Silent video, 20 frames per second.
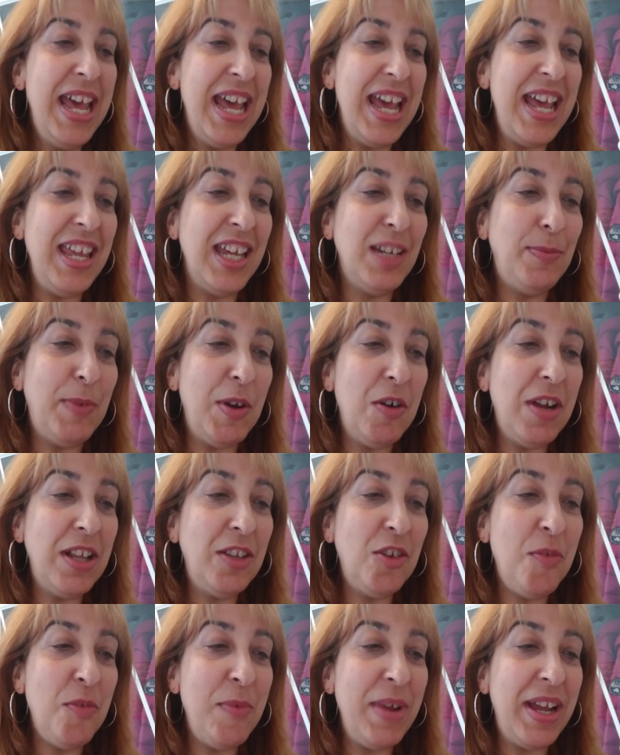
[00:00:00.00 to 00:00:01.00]
y espero que
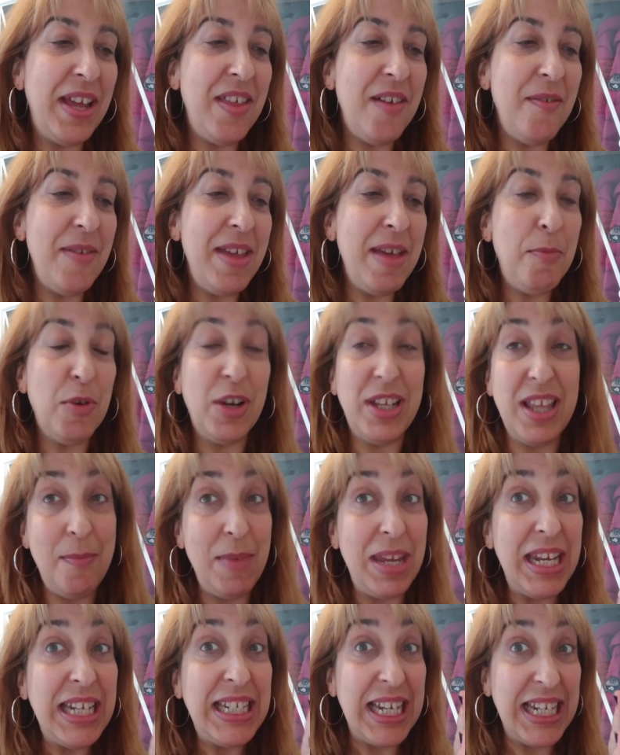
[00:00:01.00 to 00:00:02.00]
el tono me quede bien porque
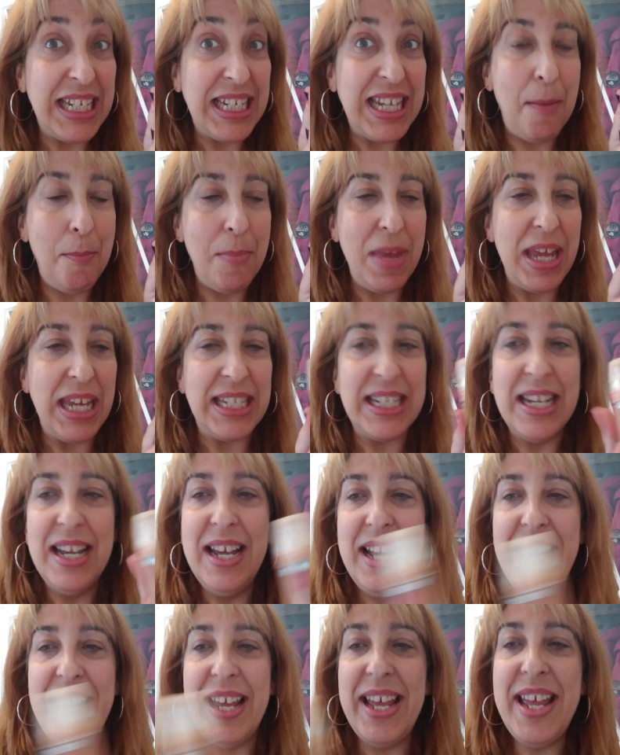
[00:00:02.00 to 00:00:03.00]
también es el Sun beige
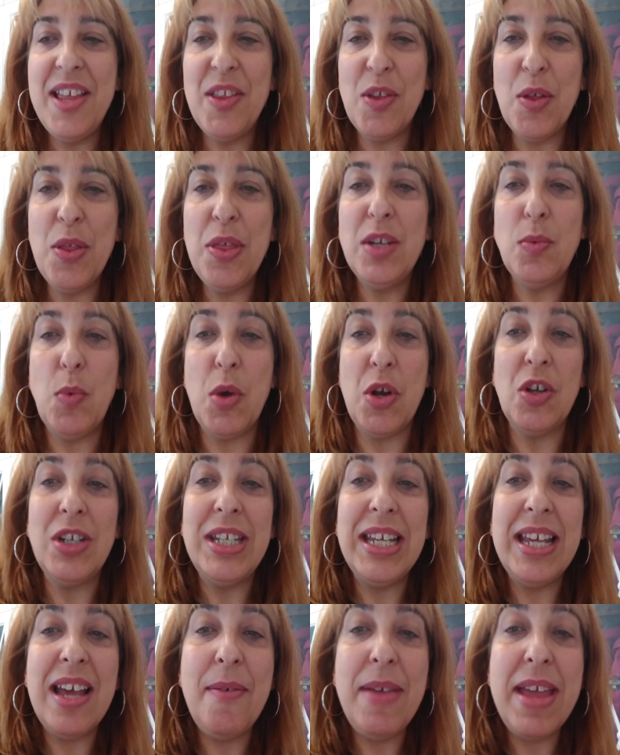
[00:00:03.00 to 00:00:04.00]
entonces, bueno,
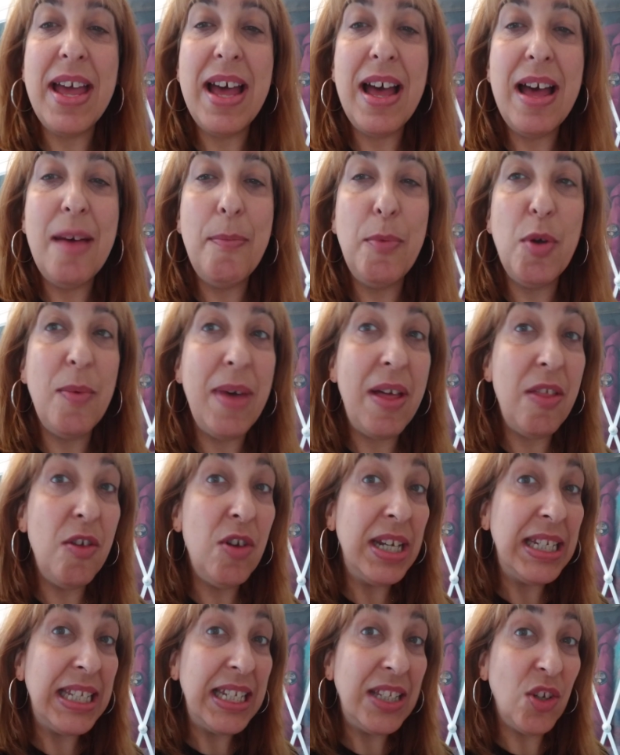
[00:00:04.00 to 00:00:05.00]
sí que había
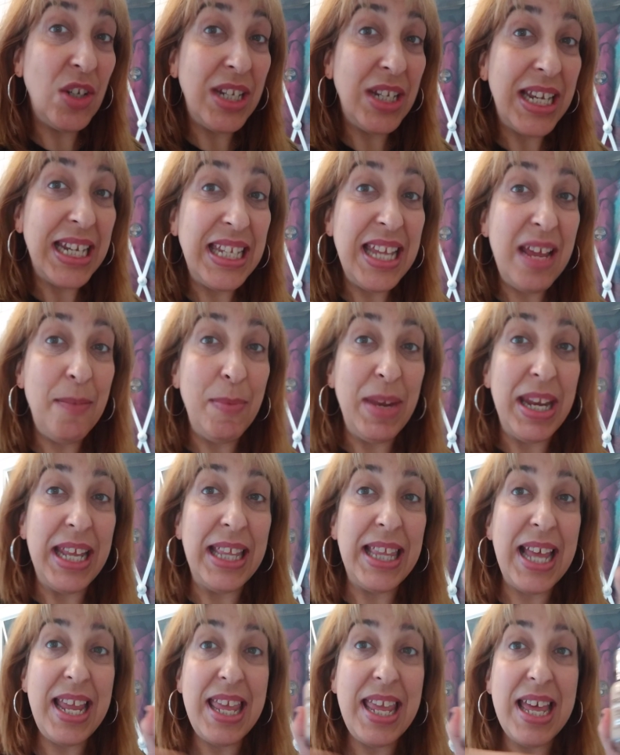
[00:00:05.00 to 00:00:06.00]
probadores de estos así en
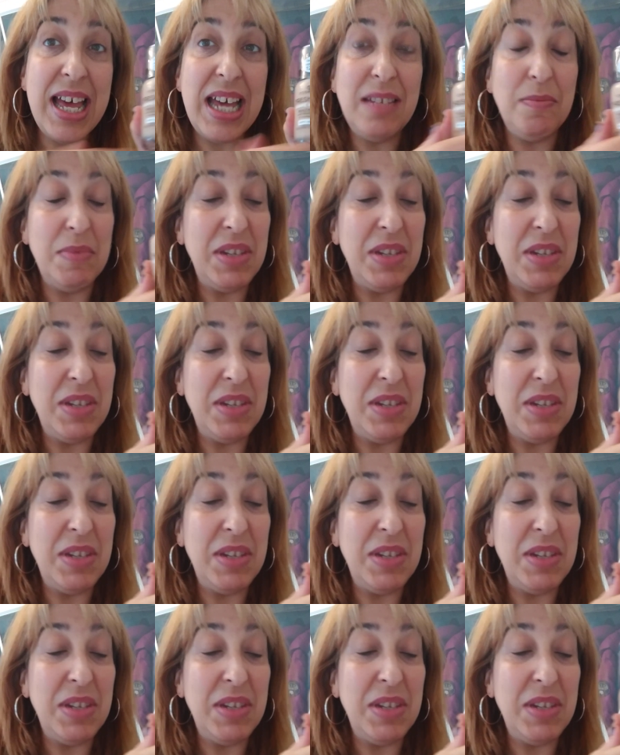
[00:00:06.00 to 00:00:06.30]
mini tallas,